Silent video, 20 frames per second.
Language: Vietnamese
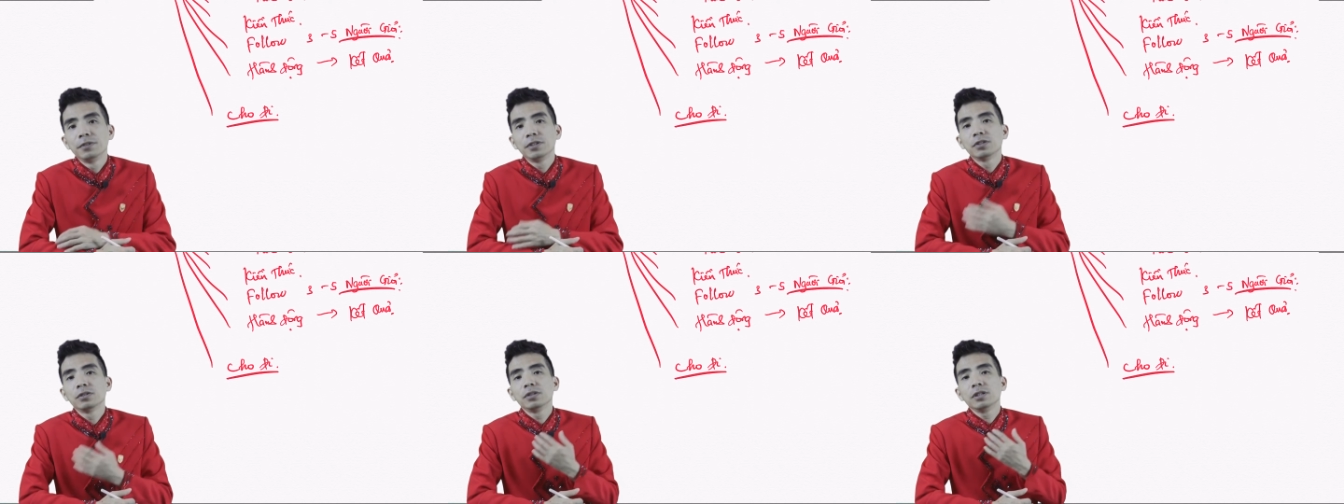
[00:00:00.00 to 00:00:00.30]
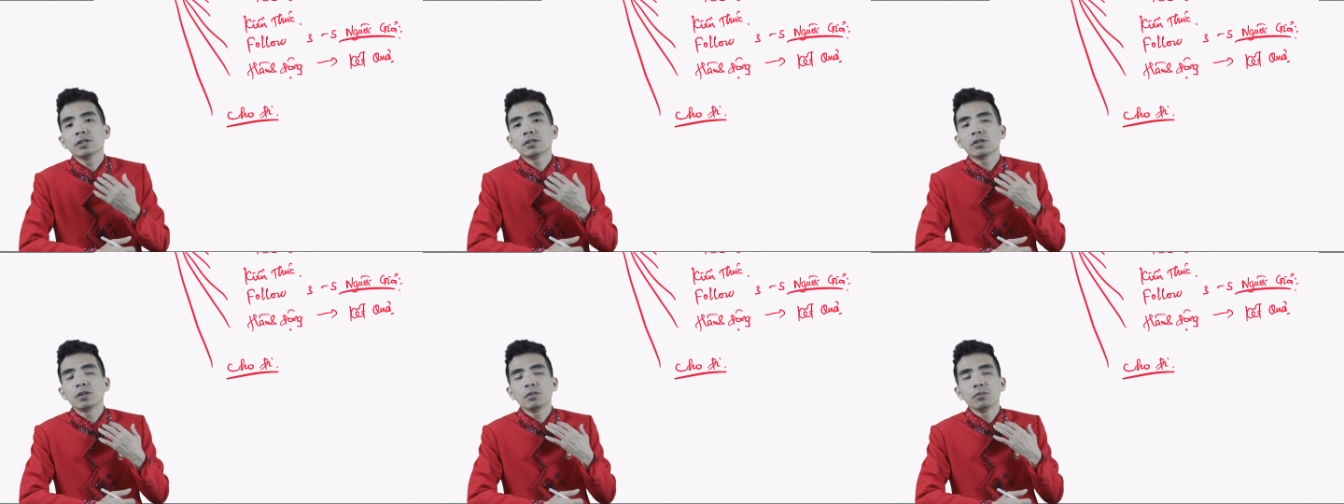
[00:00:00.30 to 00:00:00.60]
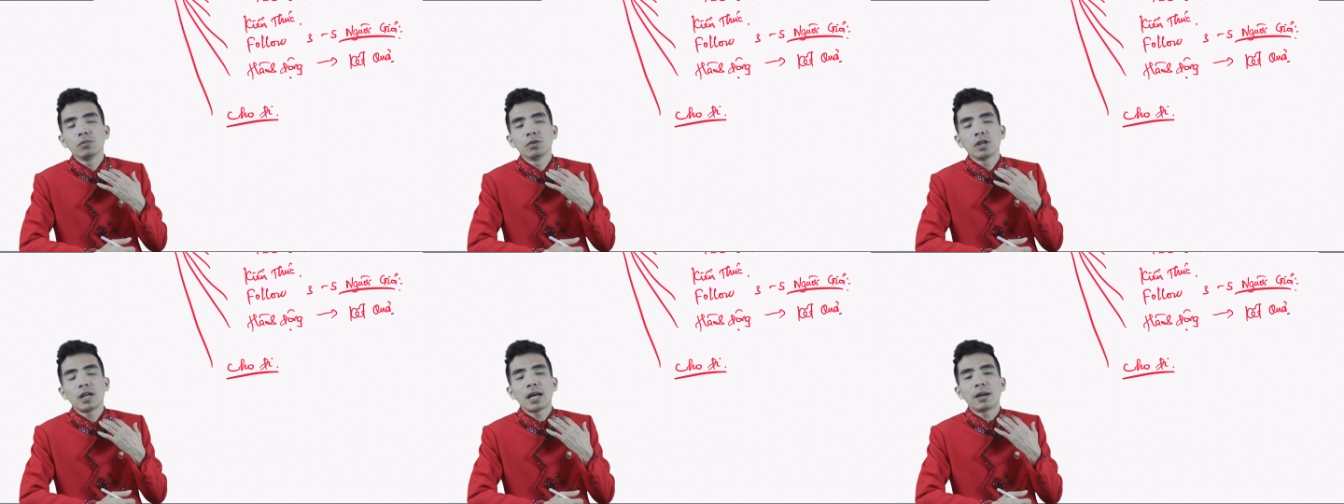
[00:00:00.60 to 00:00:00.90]
ví dụ như
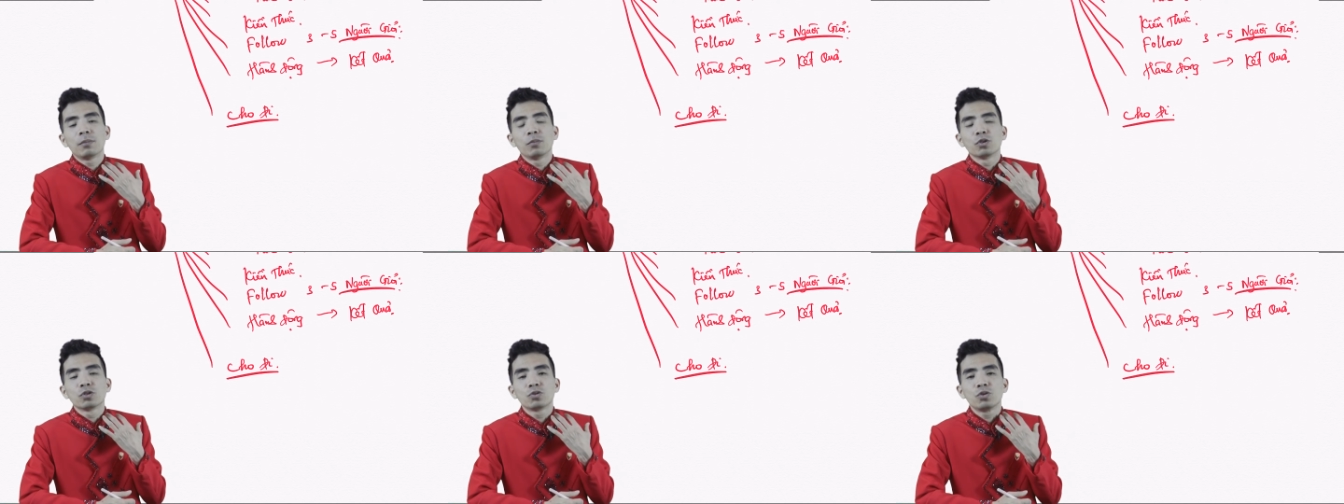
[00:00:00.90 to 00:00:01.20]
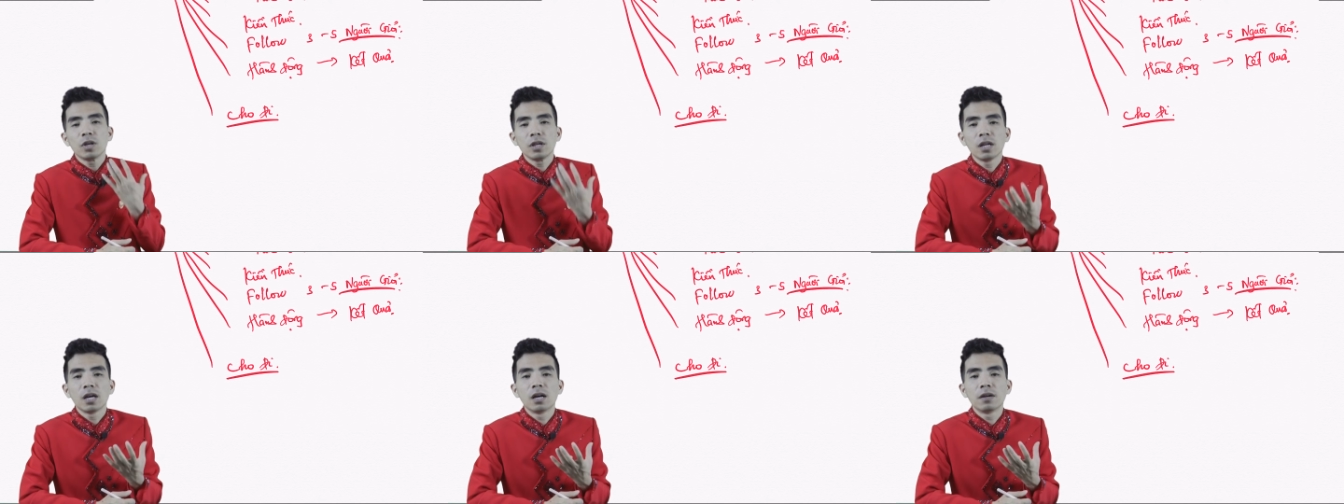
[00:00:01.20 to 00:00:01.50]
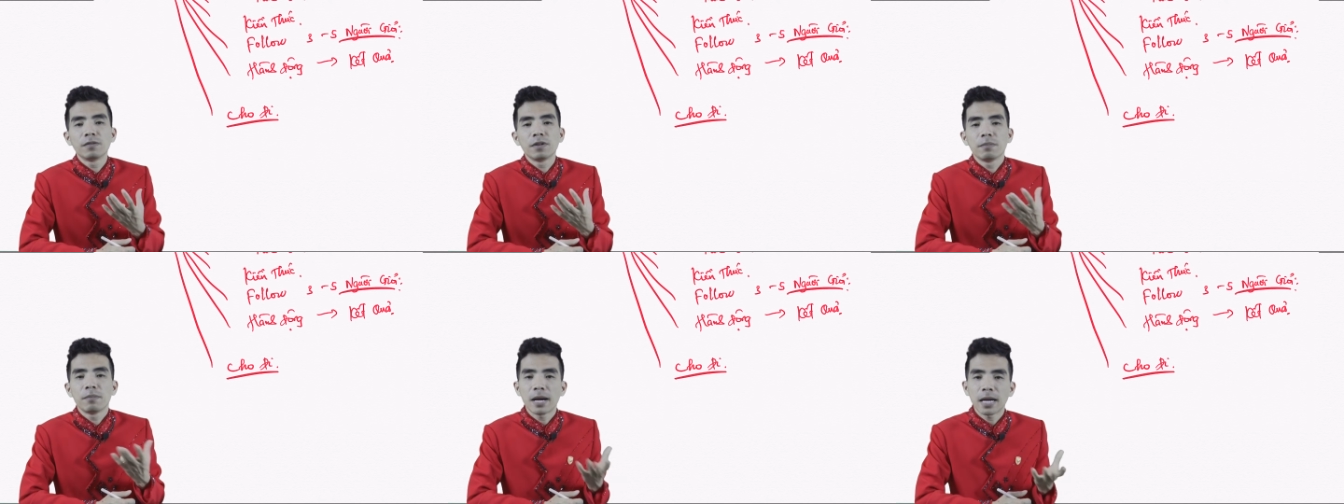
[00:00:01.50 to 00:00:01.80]
tôi muốn làm một trainer
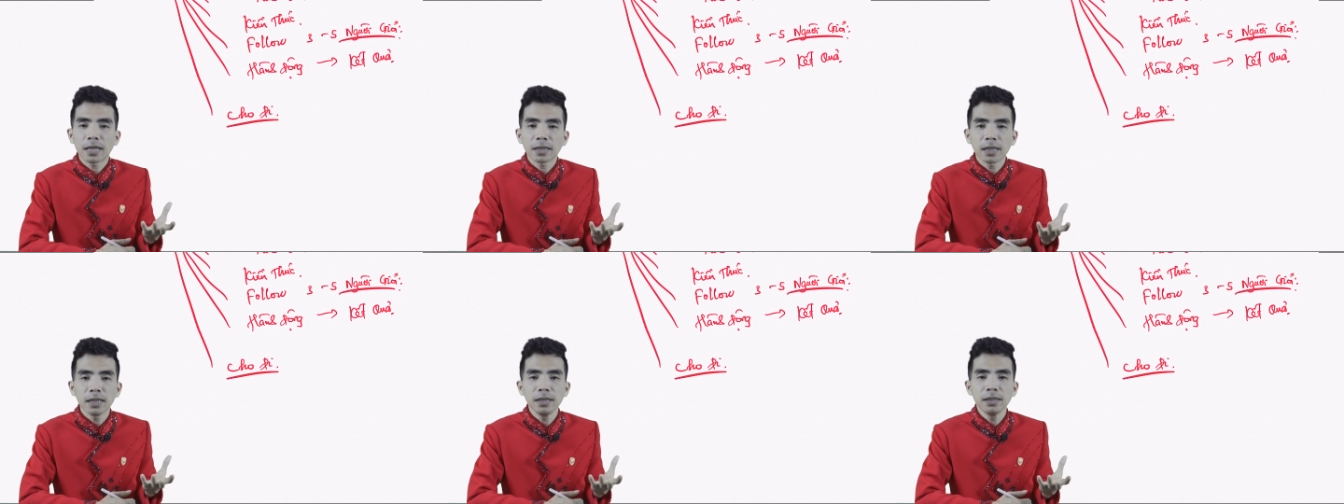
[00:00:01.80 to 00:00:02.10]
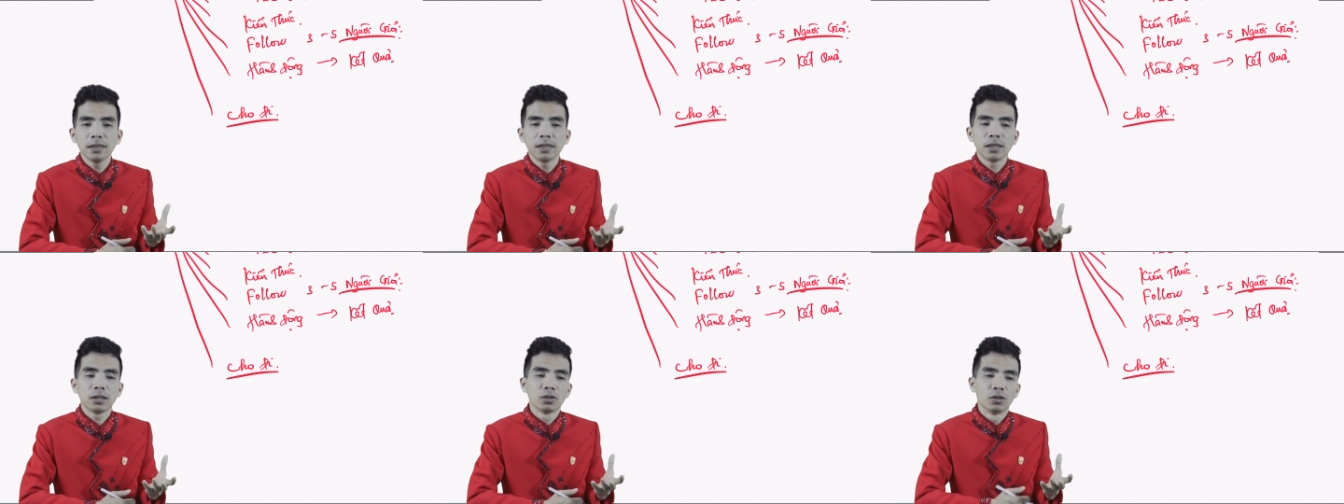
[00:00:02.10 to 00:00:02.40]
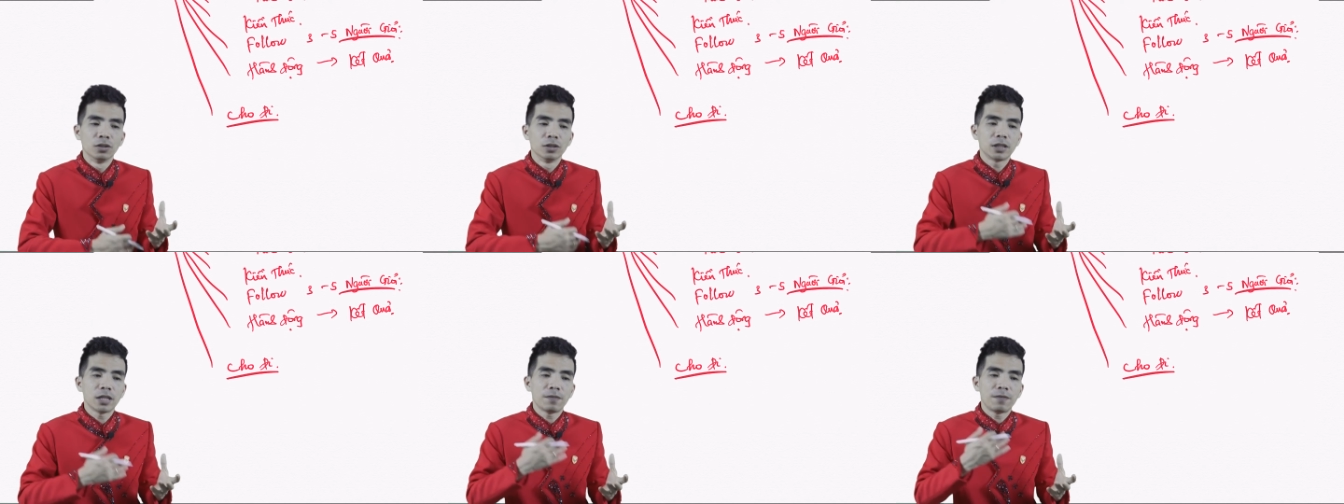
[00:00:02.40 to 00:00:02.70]
về marketing thì
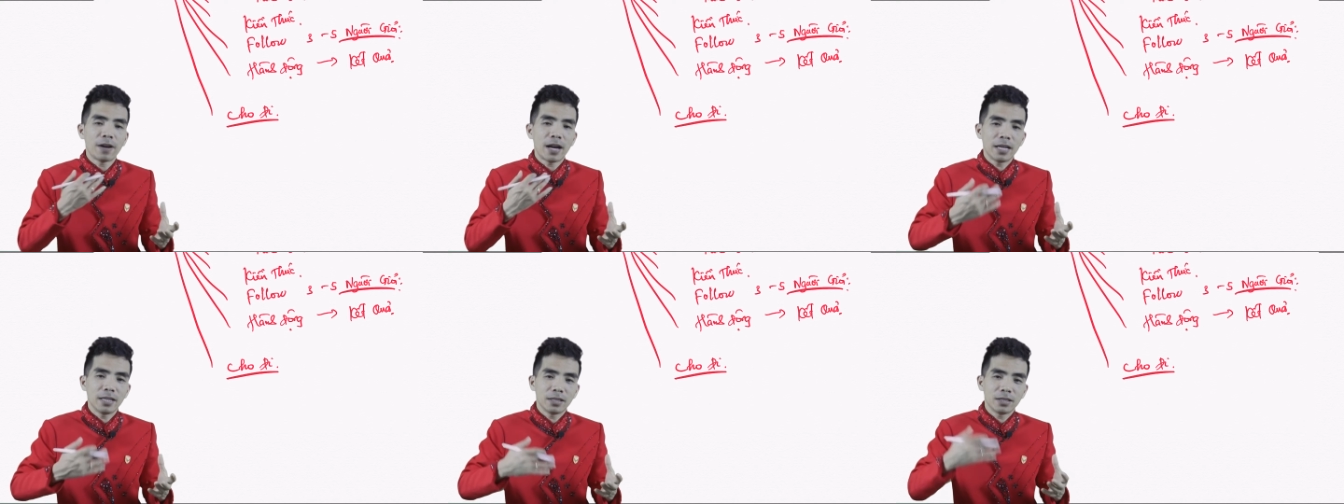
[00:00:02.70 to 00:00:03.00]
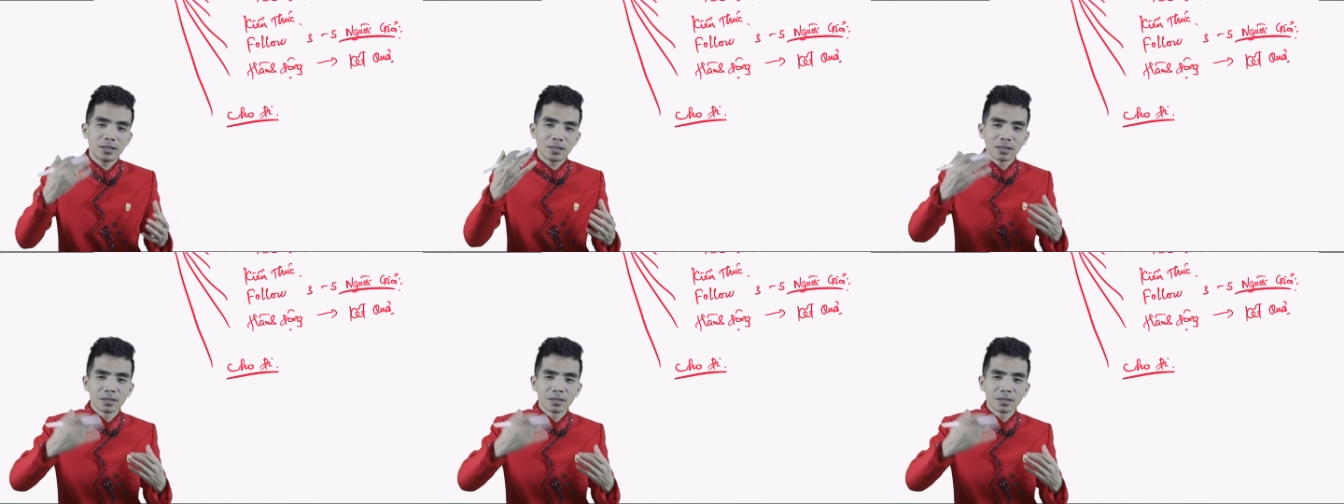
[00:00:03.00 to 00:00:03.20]
tôi sẽ phải